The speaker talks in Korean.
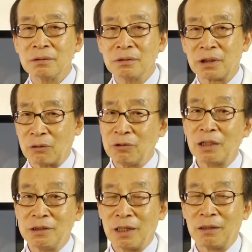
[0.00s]

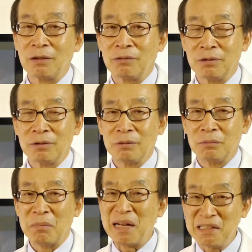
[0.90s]
깨운하지 않고
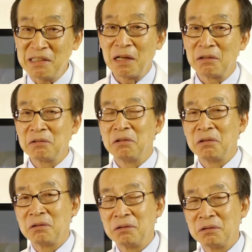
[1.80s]
맑지 않고
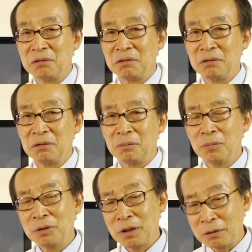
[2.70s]

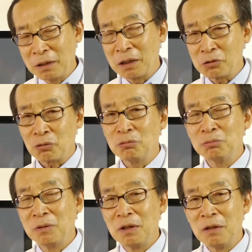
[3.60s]
뭐 내가 조금
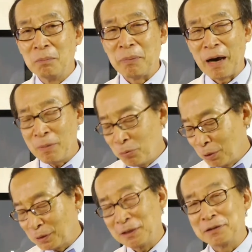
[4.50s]

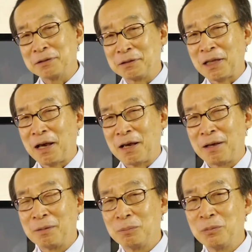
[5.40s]
바보가 된 것 같아
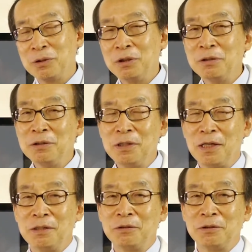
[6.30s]
뭐 이런
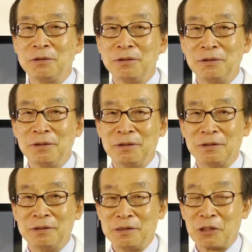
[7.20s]
얘기들을
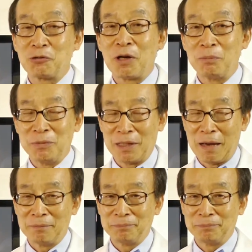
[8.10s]
자주 합니다.